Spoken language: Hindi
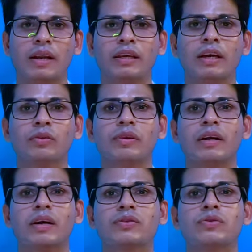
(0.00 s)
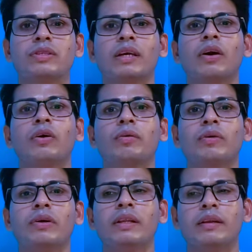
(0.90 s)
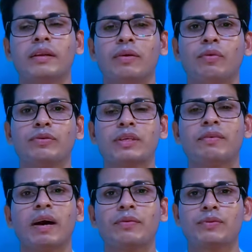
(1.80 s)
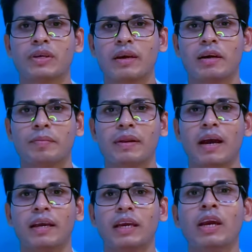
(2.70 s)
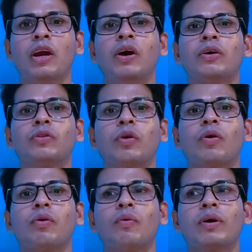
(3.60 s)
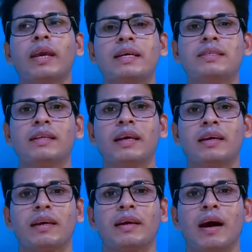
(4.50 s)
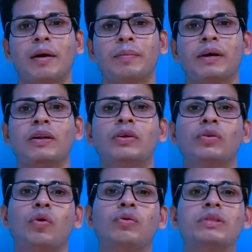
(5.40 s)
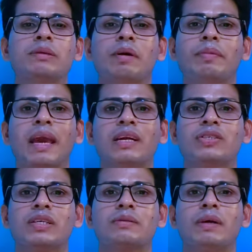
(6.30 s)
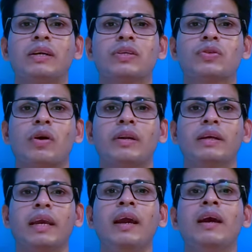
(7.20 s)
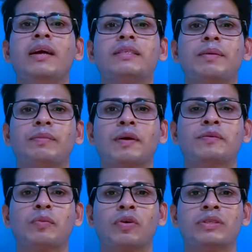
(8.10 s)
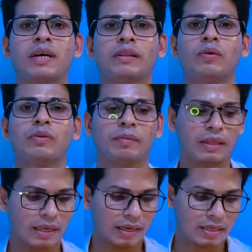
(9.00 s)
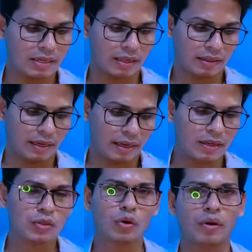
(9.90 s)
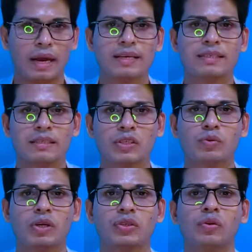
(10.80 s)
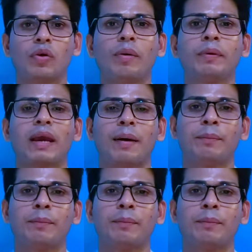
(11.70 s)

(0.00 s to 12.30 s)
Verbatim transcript: वाली है तो लड़का सोचता है कि अगर कोई उसकी वाइफ उसके घर पर आएगी तो वो कैसे रहेगी यहाँ पर तो उस समय भी एडजस्टमेंट डिसऑर्डर के सिम्टम्स बहुत ज़्यादा उनमें देखे जाते हैं जो ऐसे सिचुएशन को